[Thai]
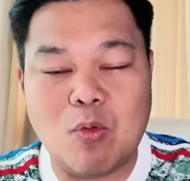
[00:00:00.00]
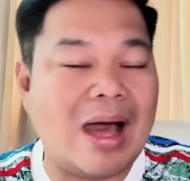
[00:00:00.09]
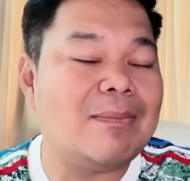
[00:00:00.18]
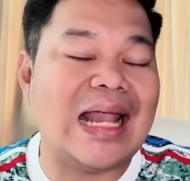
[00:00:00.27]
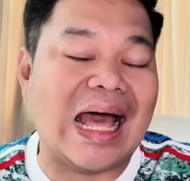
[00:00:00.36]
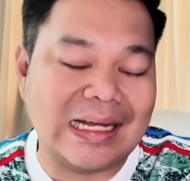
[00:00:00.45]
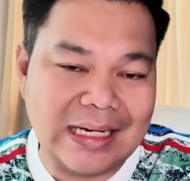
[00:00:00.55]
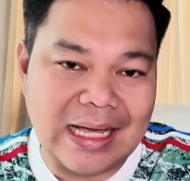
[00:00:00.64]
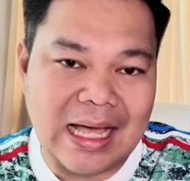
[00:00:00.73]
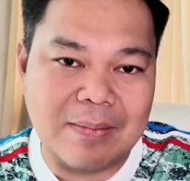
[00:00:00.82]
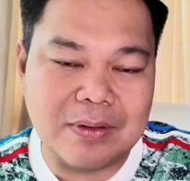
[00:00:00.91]
ความหลัง
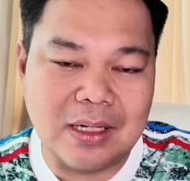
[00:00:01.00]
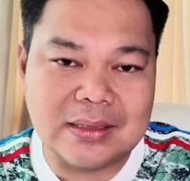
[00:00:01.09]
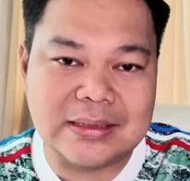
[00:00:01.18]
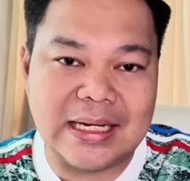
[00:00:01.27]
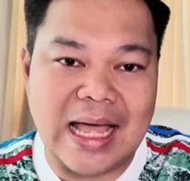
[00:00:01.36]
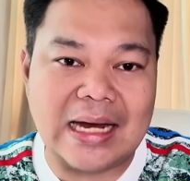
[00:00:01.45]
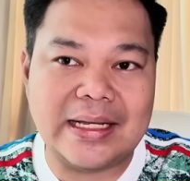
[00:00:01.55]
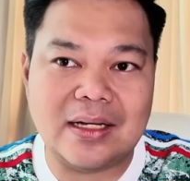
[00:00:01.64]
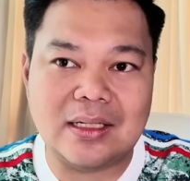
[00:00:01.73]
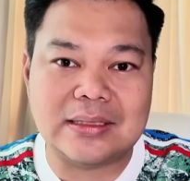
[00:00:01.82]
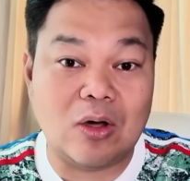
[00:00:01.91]
นะครับก็คือเทนฮาก
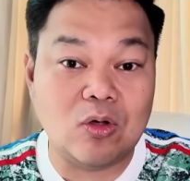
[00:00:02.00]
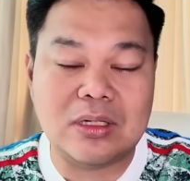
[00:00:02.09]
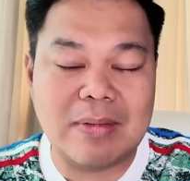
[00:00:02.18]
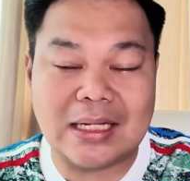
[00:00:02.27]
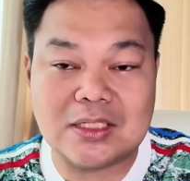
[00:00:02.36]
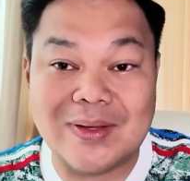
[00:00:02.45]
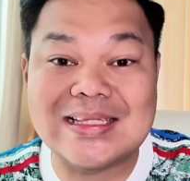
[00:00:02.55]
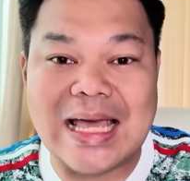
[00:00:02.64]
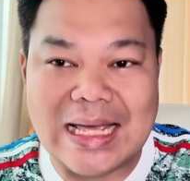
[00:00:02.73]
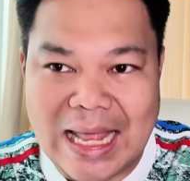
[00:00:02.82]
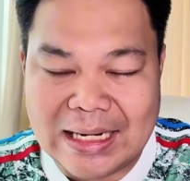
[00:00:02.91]
เนี่ยก็โตขึ้นมากับทเวน
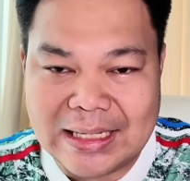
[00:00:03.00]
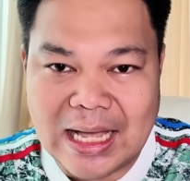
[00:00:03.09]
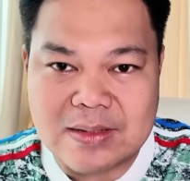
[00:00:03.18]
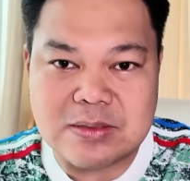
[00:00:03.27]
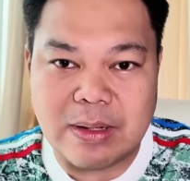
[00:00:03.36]
เต้แหละนะครับ